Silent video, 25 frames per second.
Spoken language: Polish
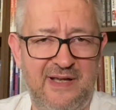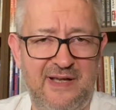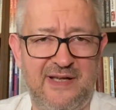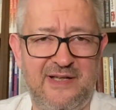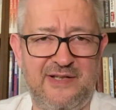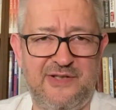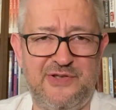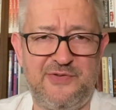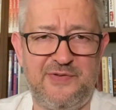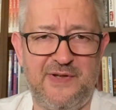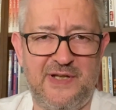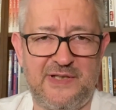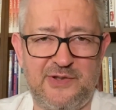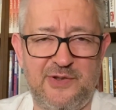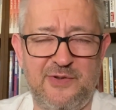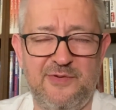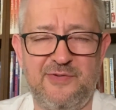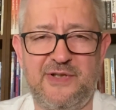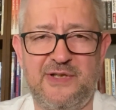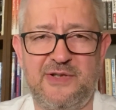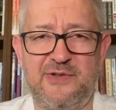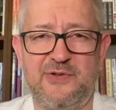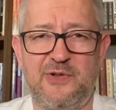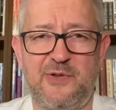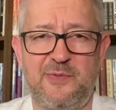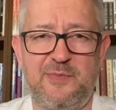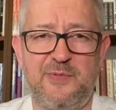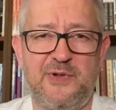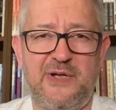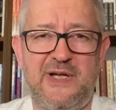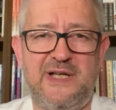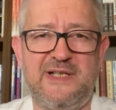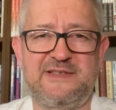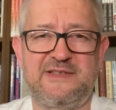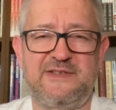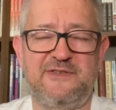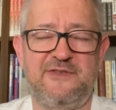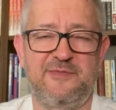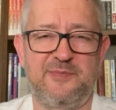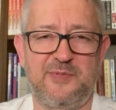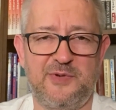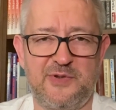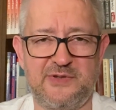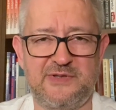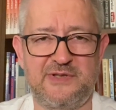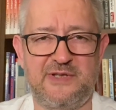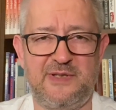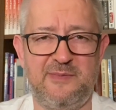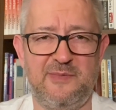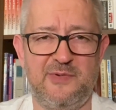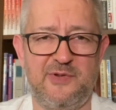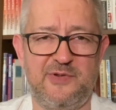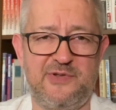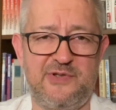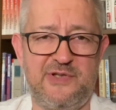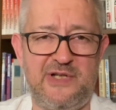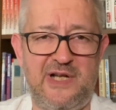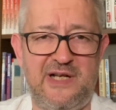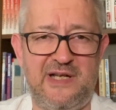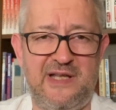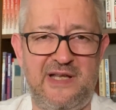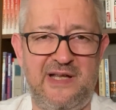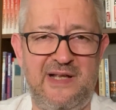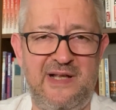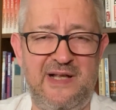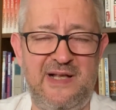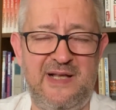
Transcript: światowej korporacji w polskim oddziale,